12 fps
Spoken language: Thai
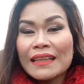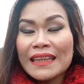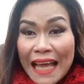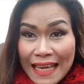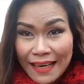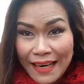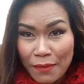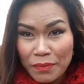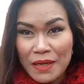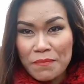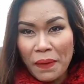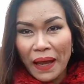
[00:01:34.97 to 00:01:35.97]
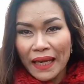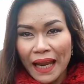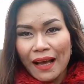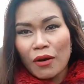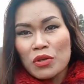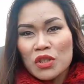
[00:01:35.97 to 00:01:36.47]
ไต่ระดับขึ้นไป
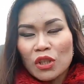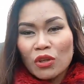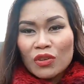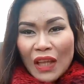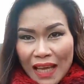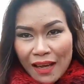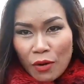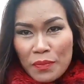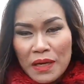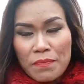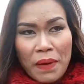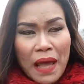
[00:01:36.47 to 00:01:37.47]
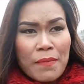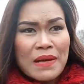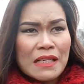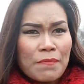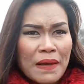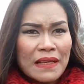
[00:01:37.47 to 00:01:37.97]
นะ คุณจะต้องไต่อารมณ์ขึ้นไป
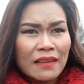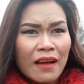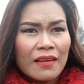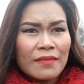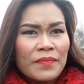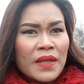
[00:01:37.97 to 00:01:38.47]
ไม่จำเป็นต้อง